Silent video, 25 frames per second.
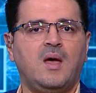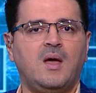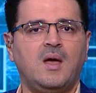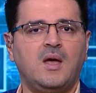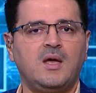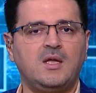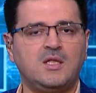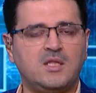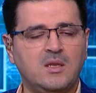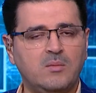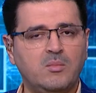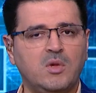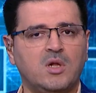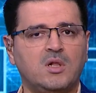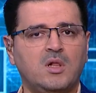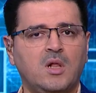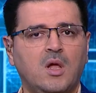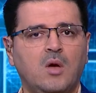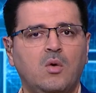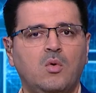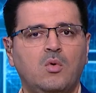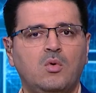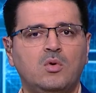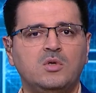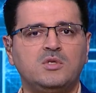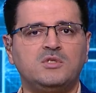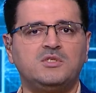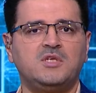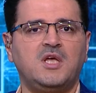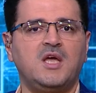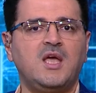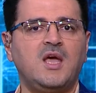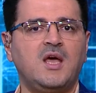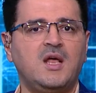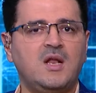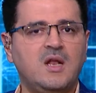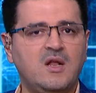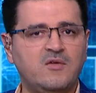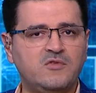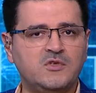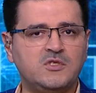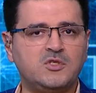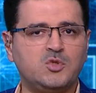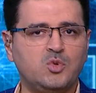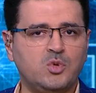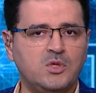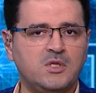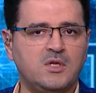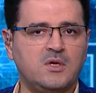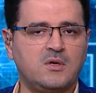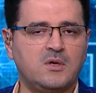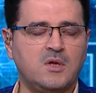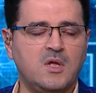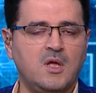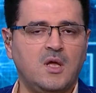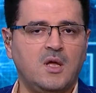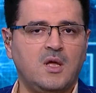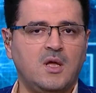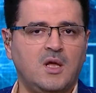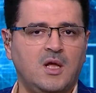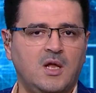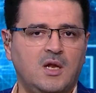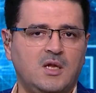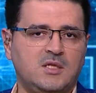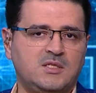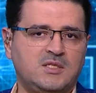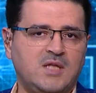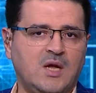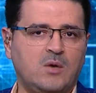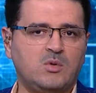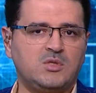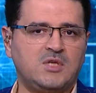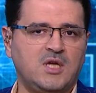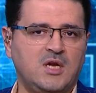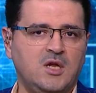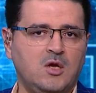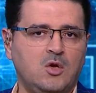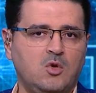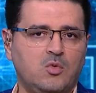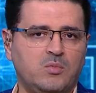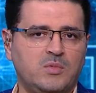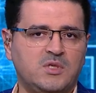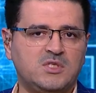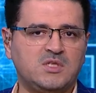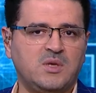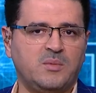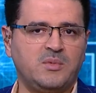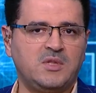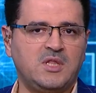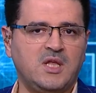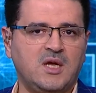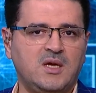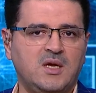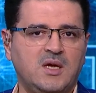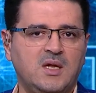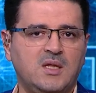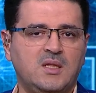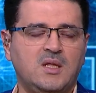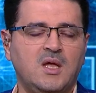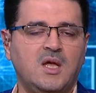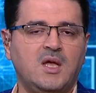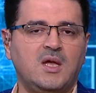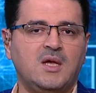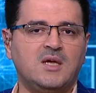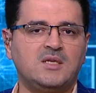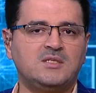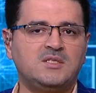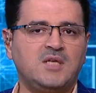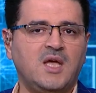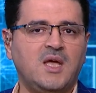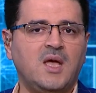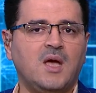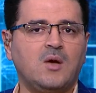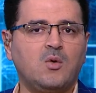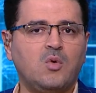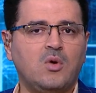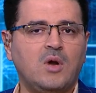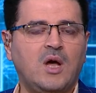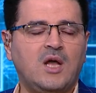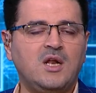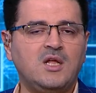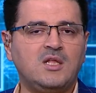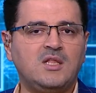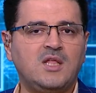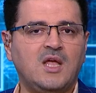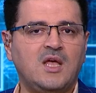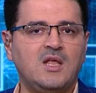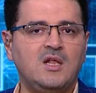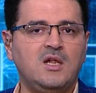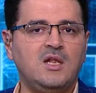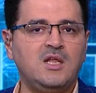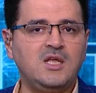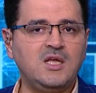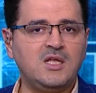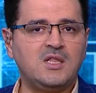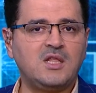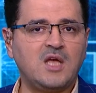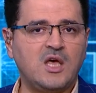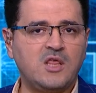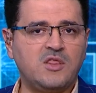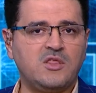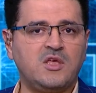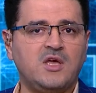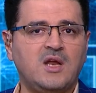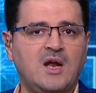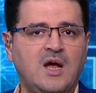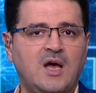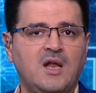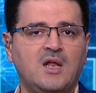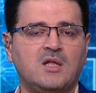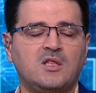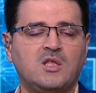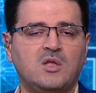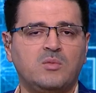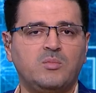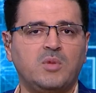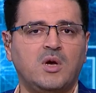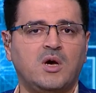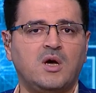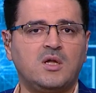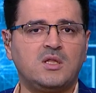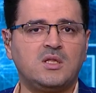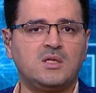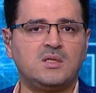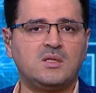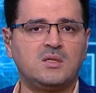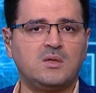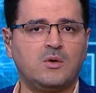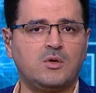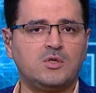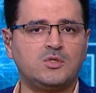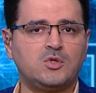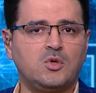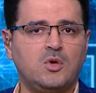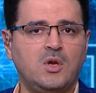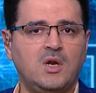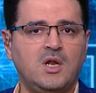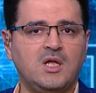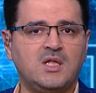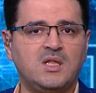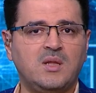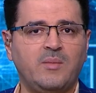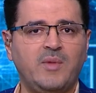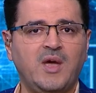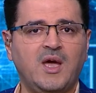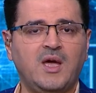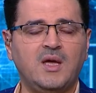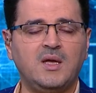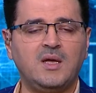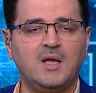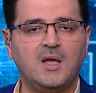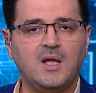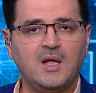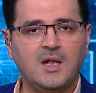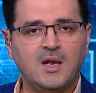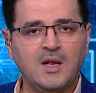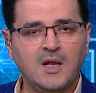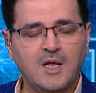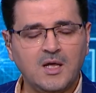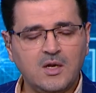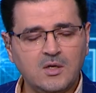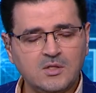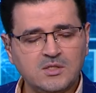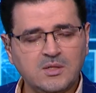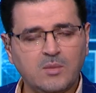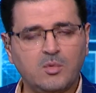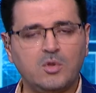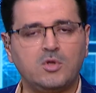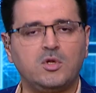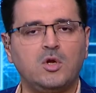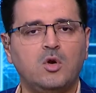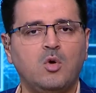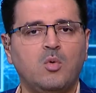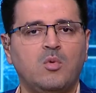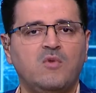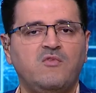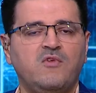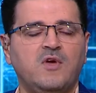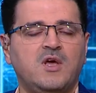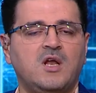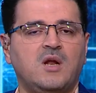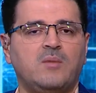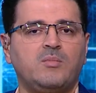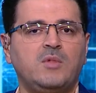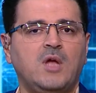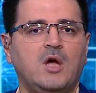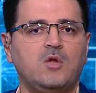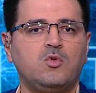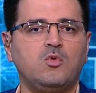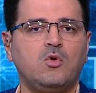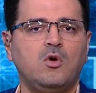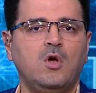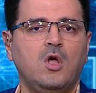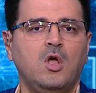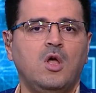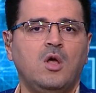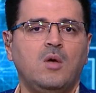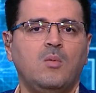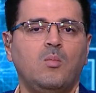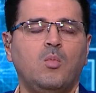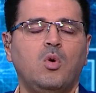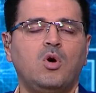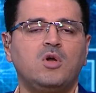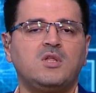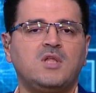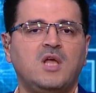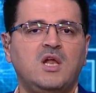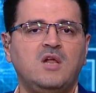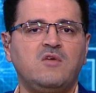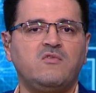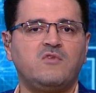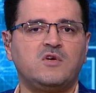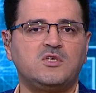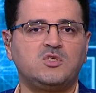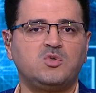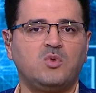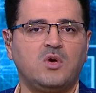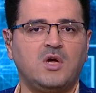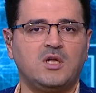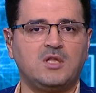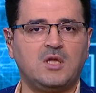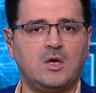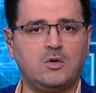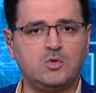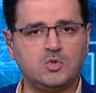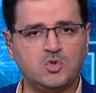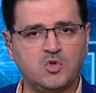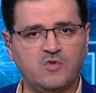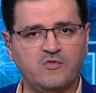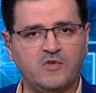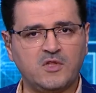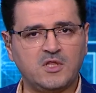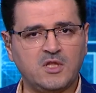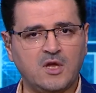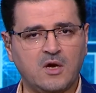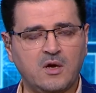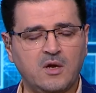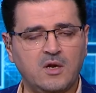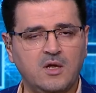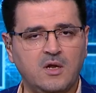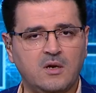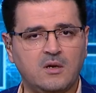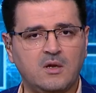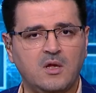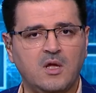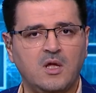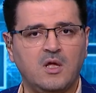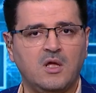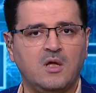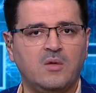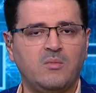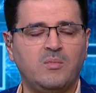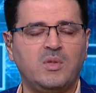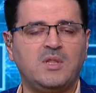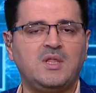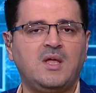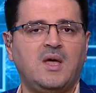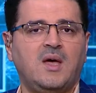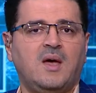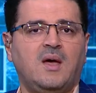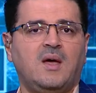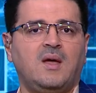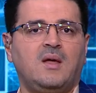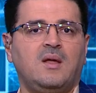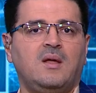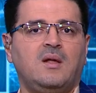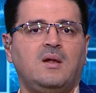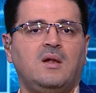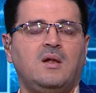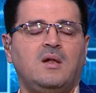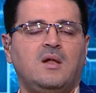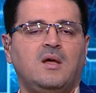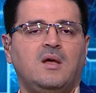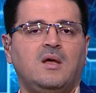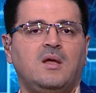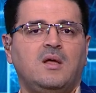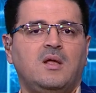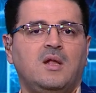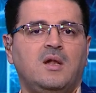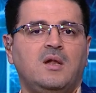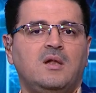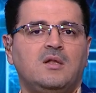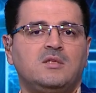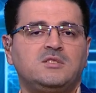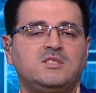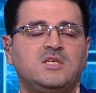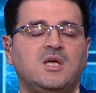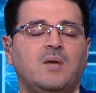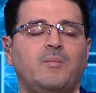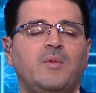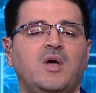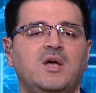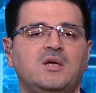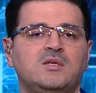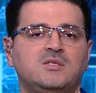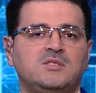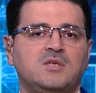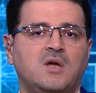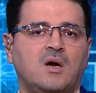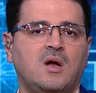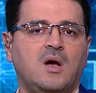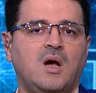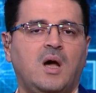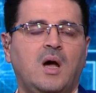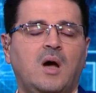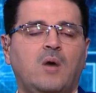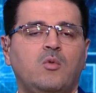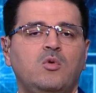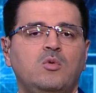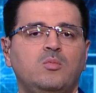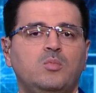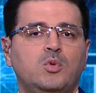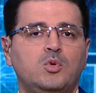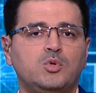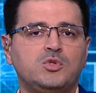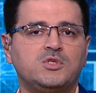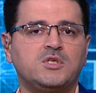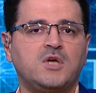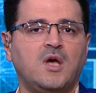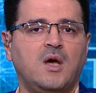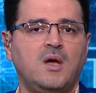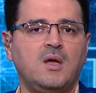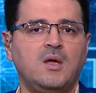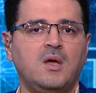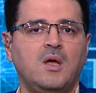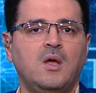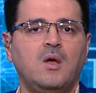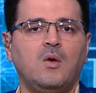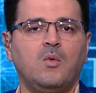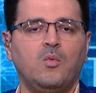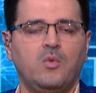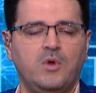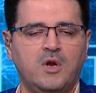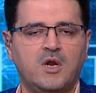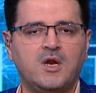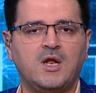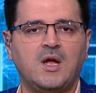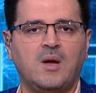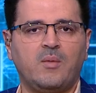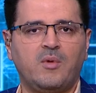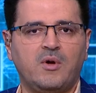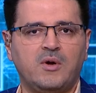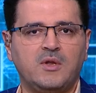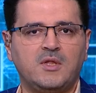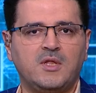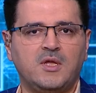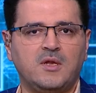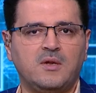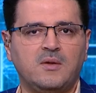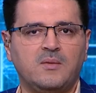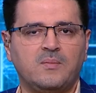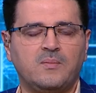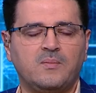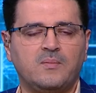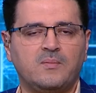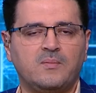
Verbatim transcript: هيتم اطلاقه ازاي هينافس تويتر اللي استحوذ عليه ايلون ماسك بالتاكيد ازاي هيكون عليه ليه تاثير على تطبيقات التواصل الاجتماعي لان زي ما قلت لكم الفكره بتاعته مختلفه شويه تعالوا نشوف التقرير بتاع السماء الزرقاء او البلو سكاي ونرجع مره ثانيه